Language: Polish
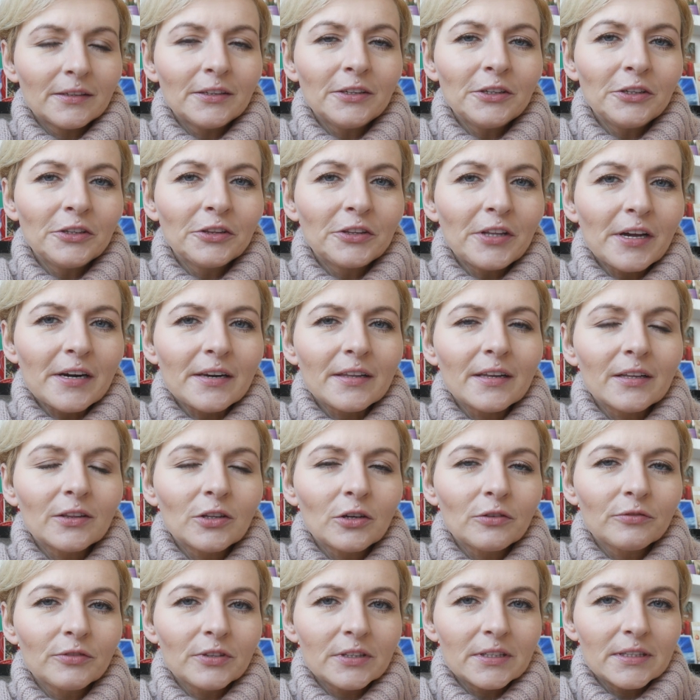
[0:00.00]
i
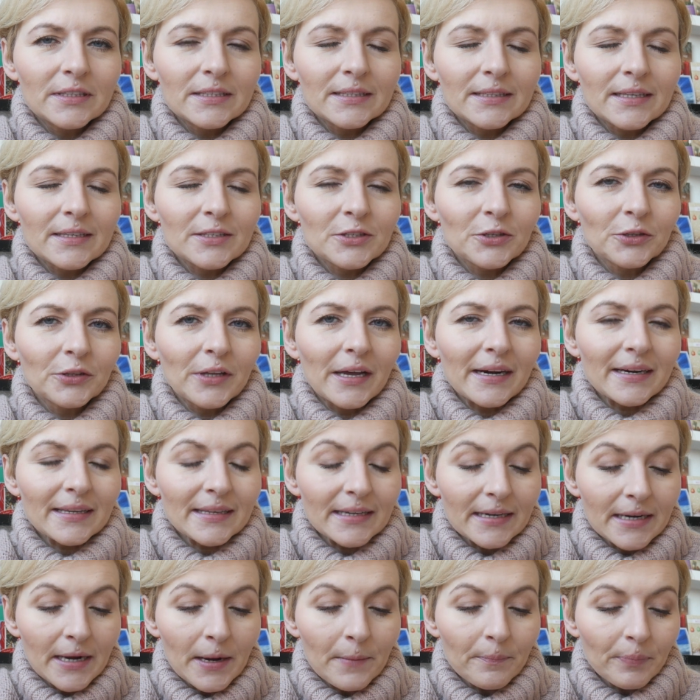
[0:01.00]
internetowych i
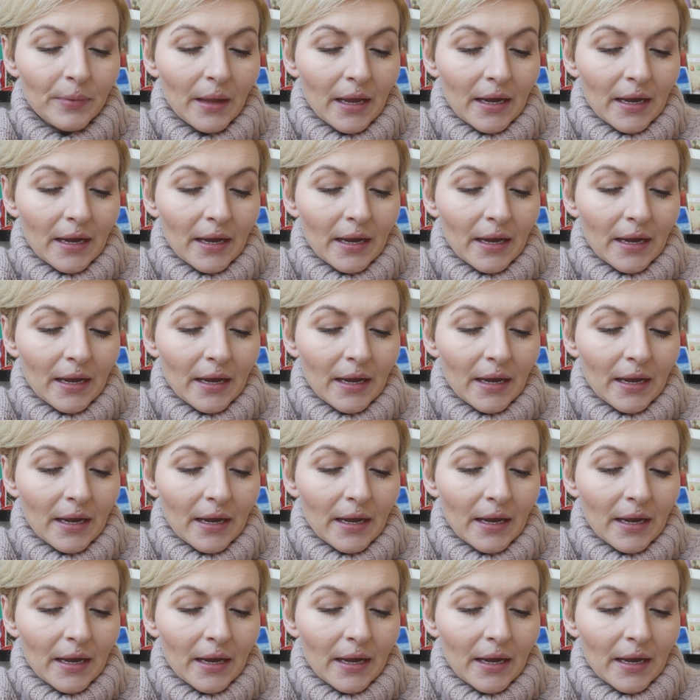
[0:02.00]
stacjonarnych